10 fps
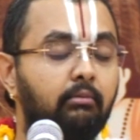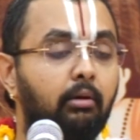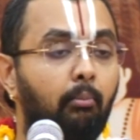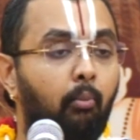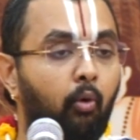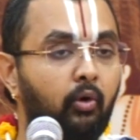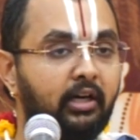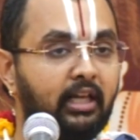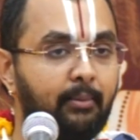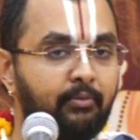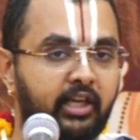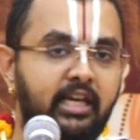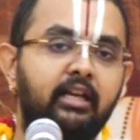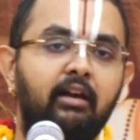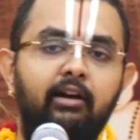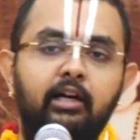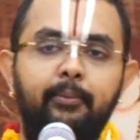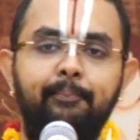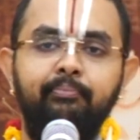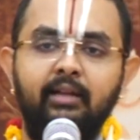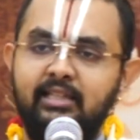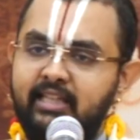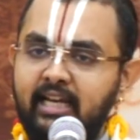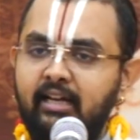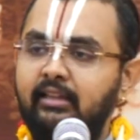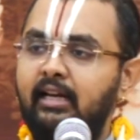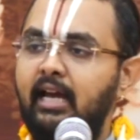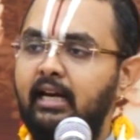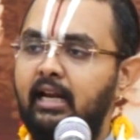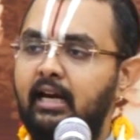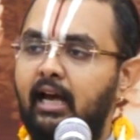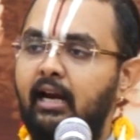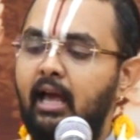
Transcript: மூன்றையும் ஜெயிக்க வேண்டும் ஜெயிக்கிறதுனா என்னென்னால்